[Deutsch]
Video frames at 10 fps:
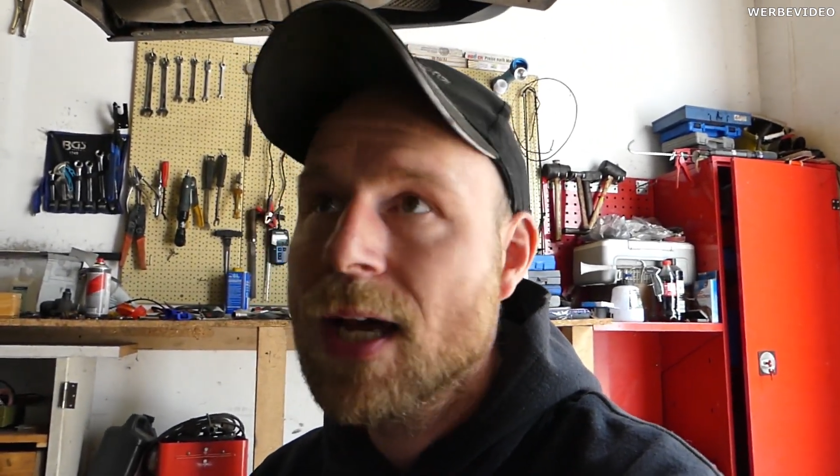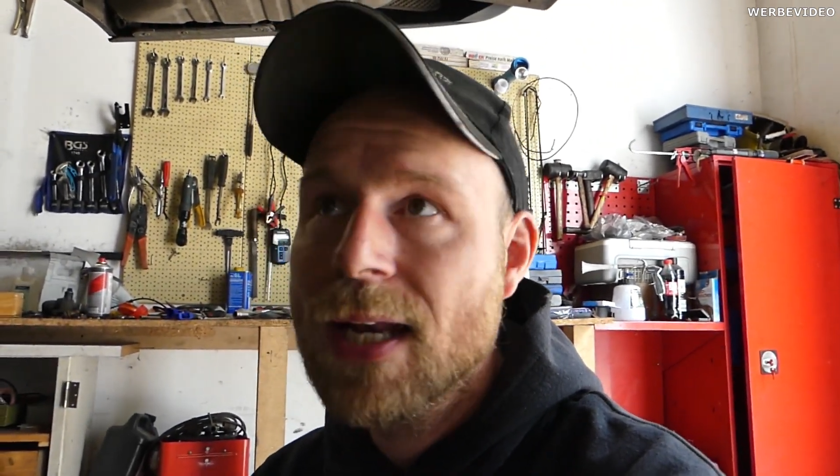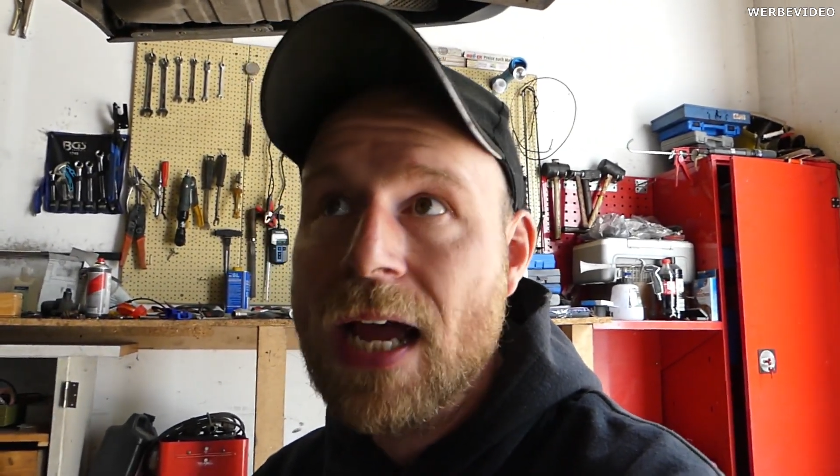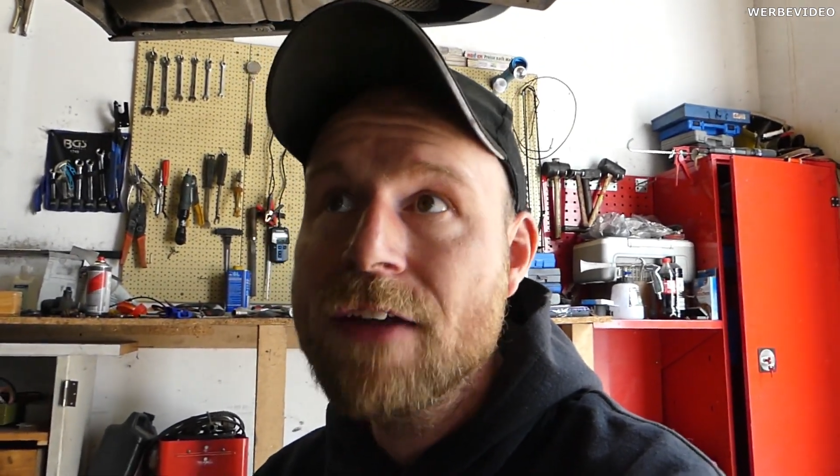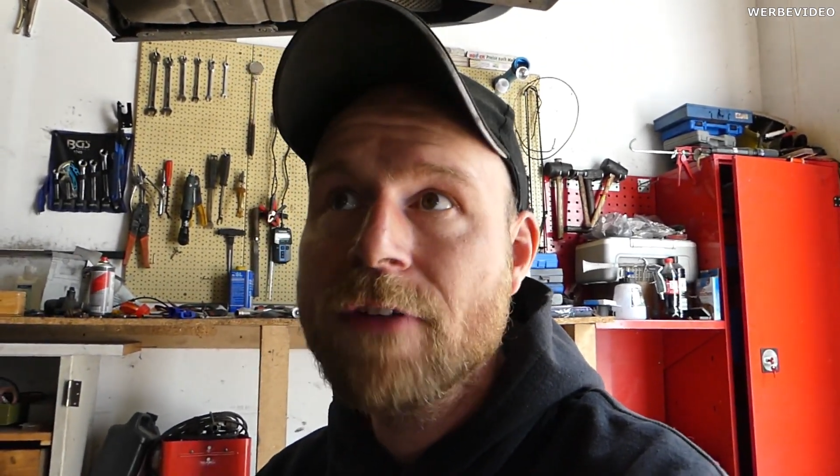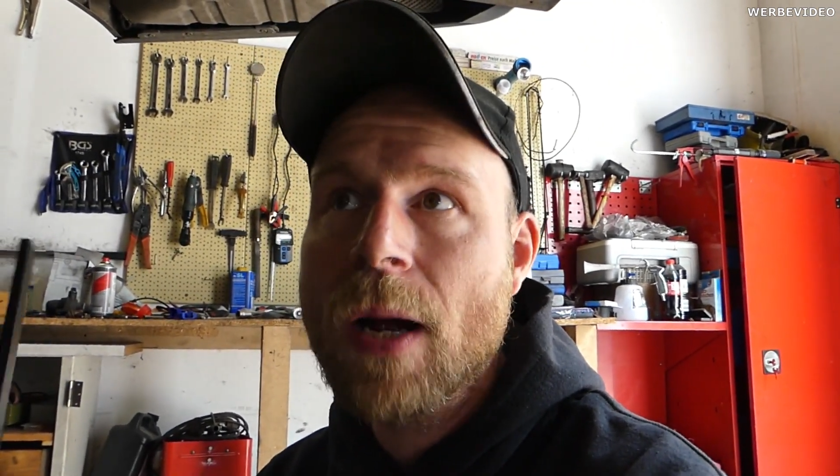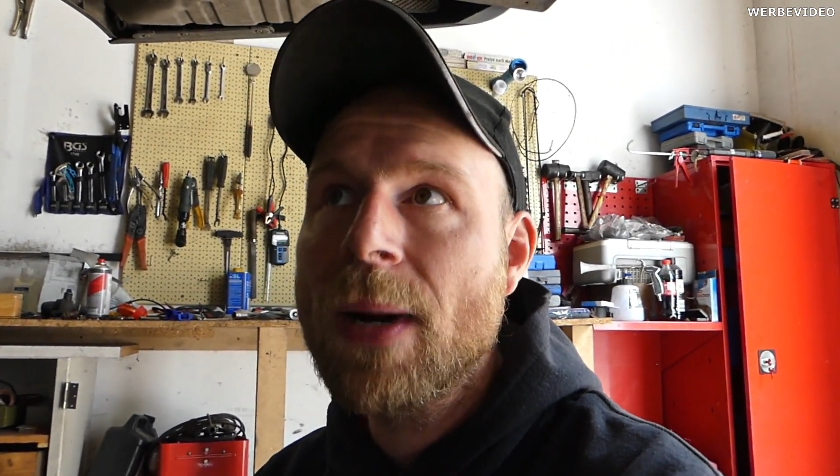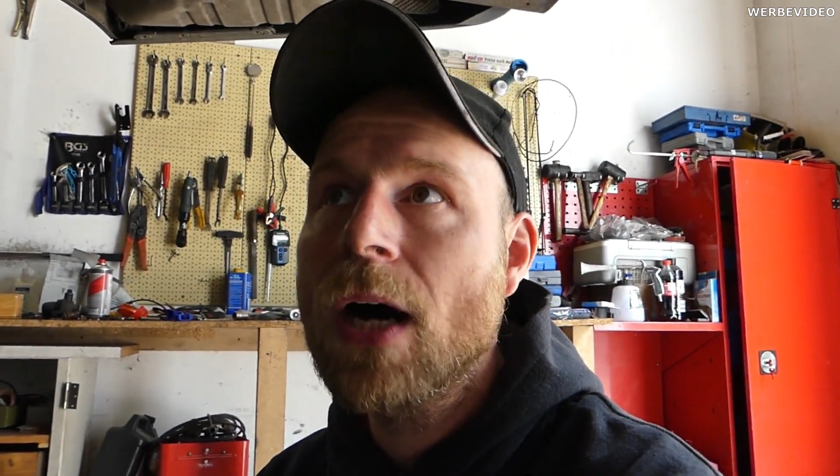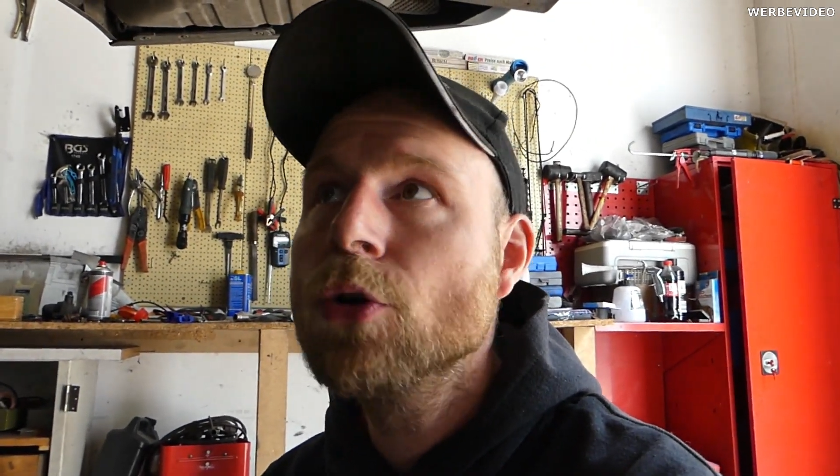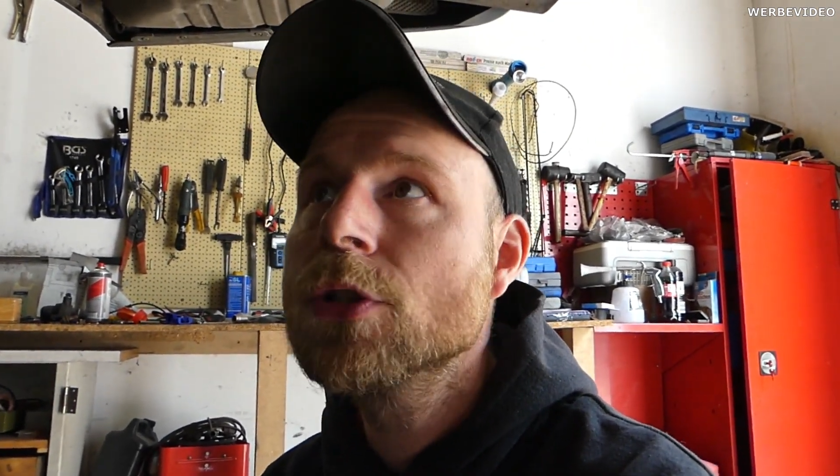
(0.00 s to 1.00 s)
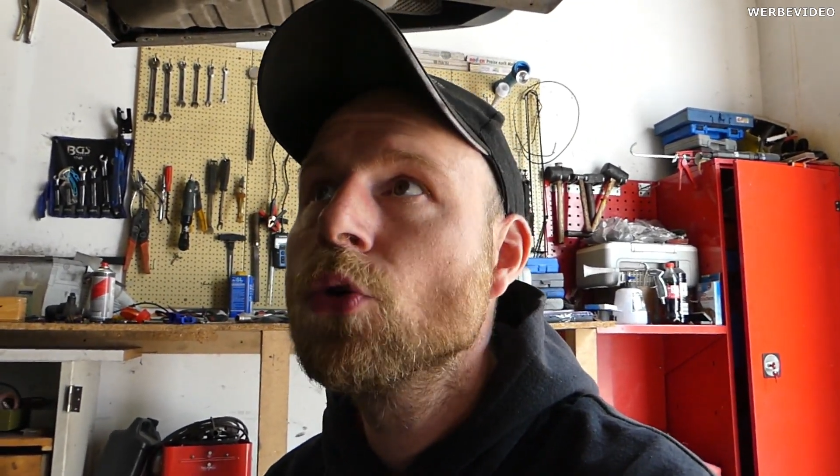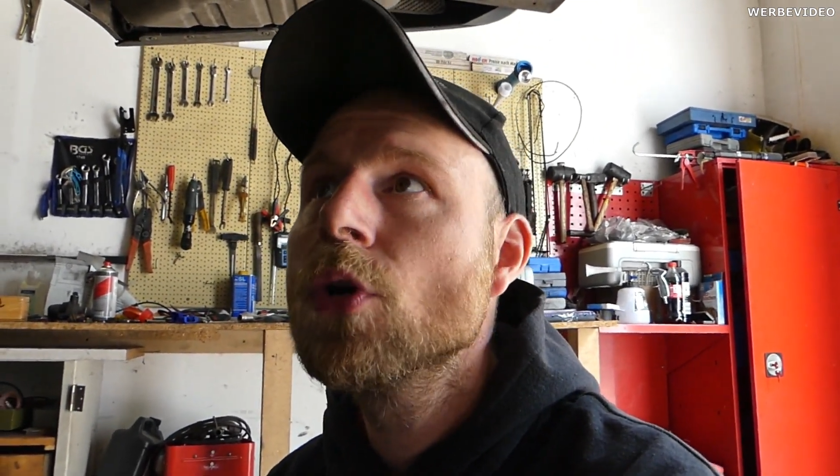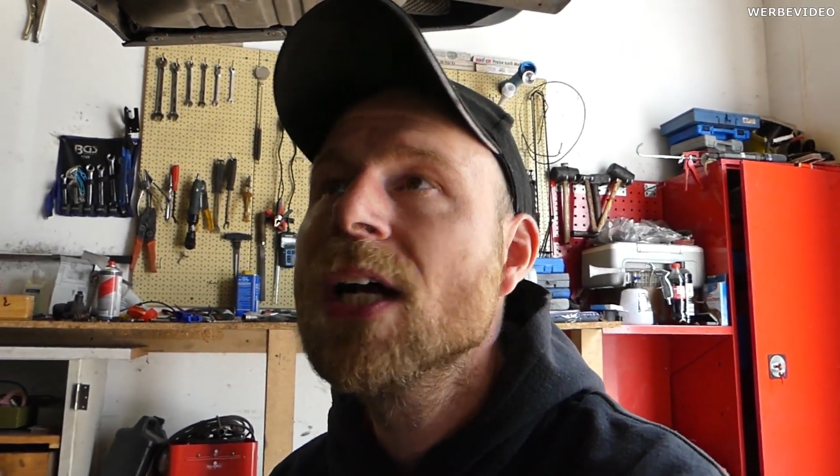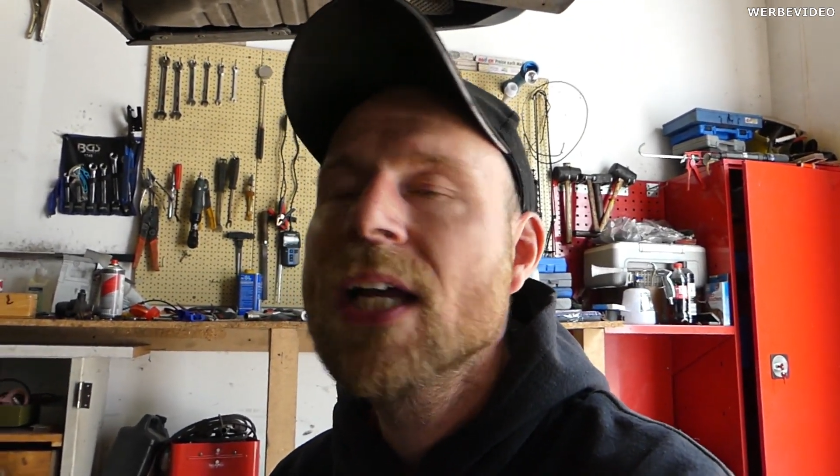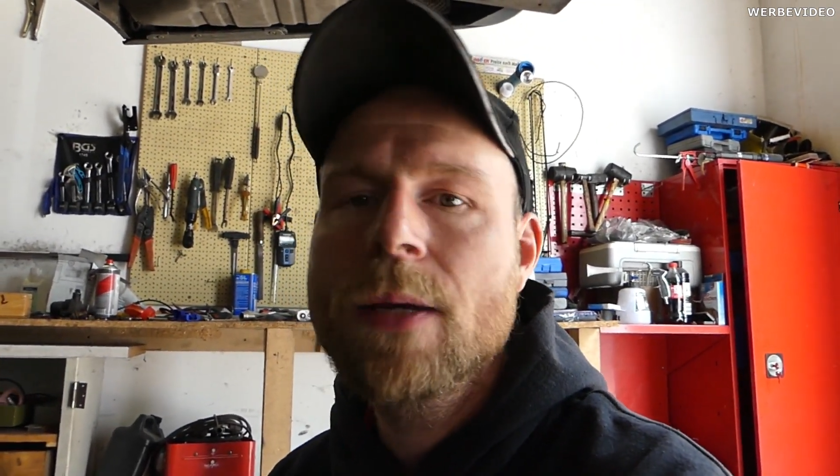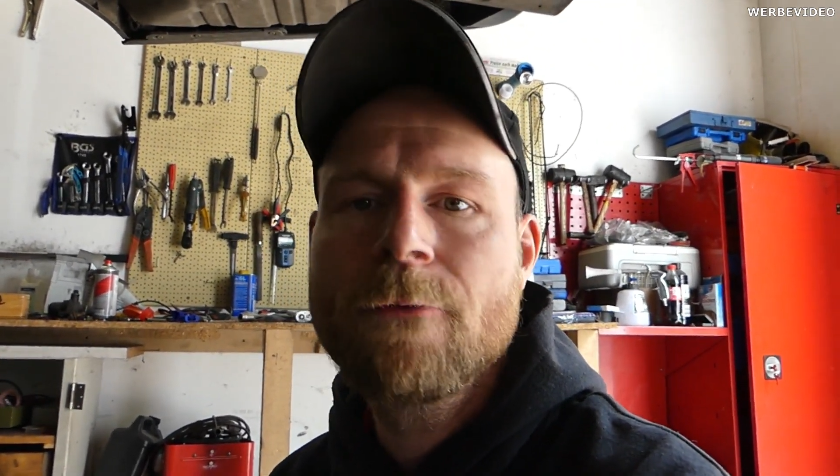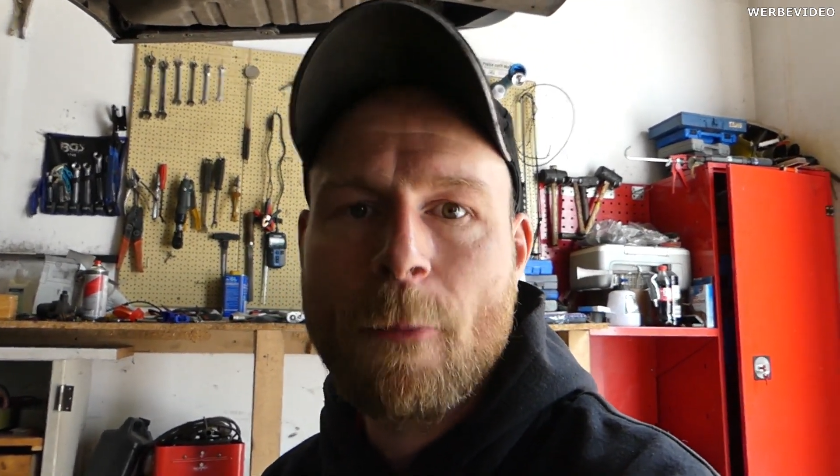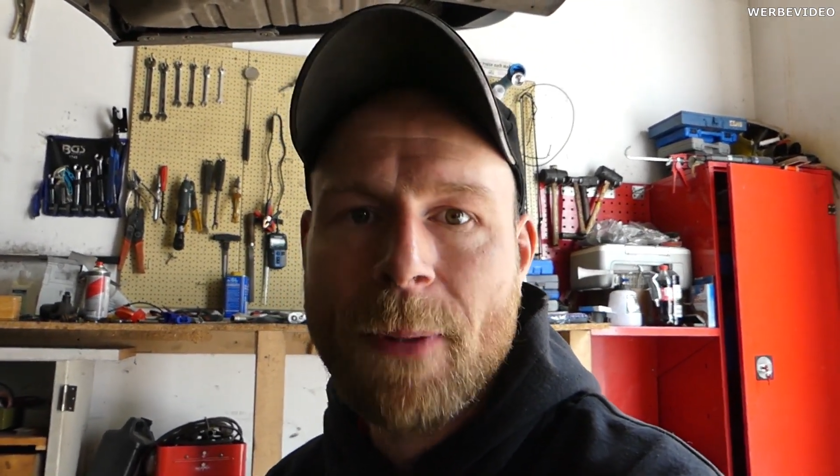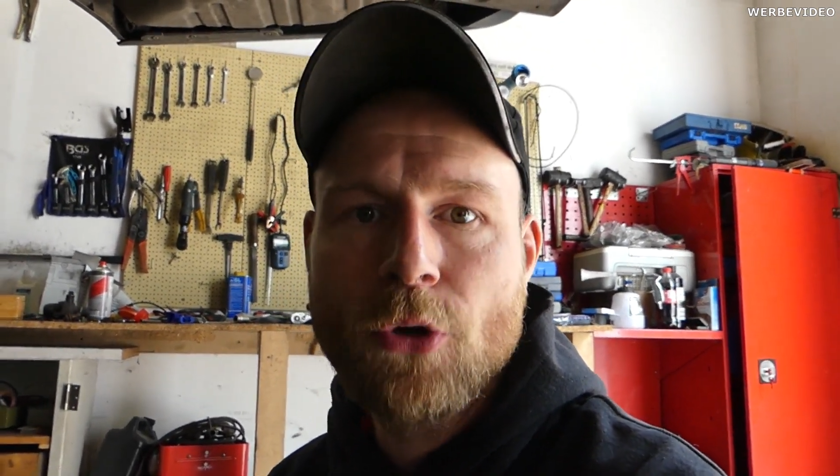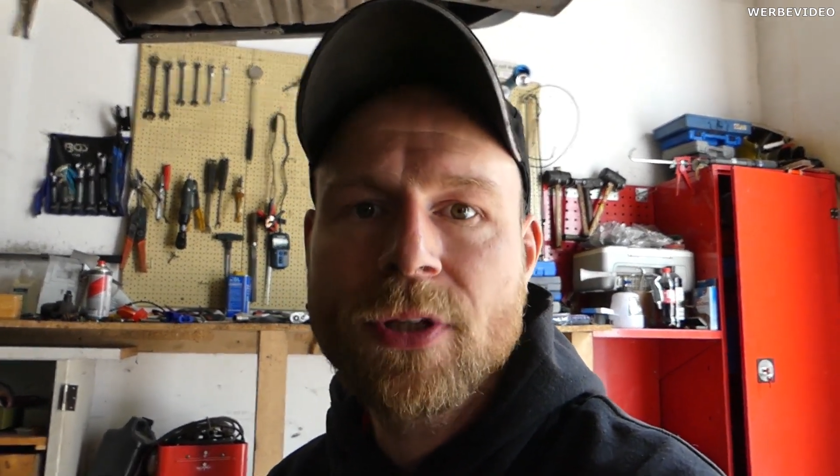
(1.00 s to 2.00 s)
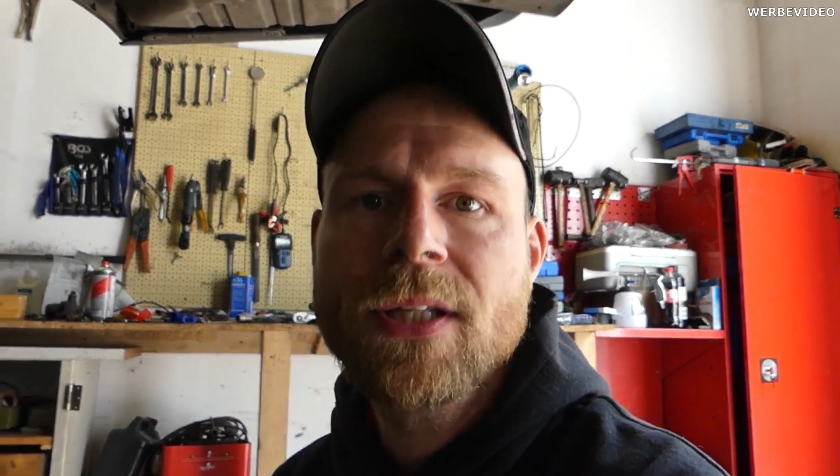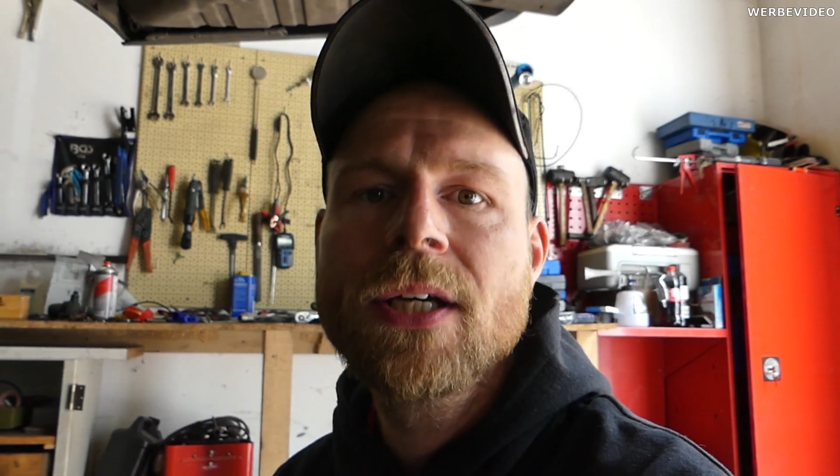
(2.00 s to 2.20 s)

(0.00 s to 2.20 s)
live am Auto im verbauten